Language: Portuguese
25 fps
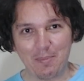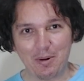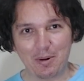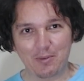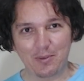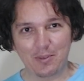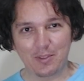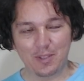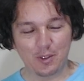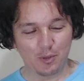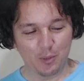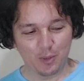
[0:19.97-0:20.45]
para
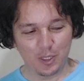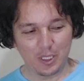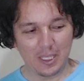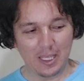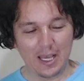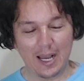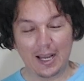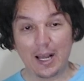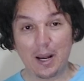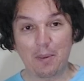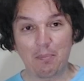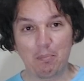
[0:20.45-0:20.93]
vocês o que
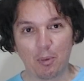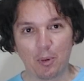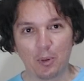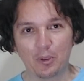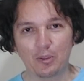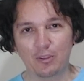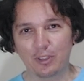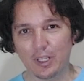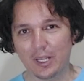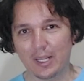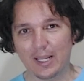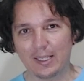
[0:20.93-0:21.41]
acabou
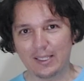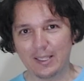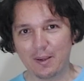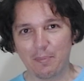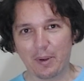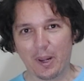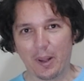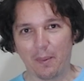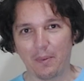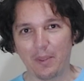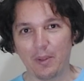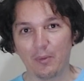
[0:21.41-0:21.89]
de chegar aqui
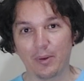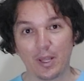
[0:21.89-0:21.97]
para mim,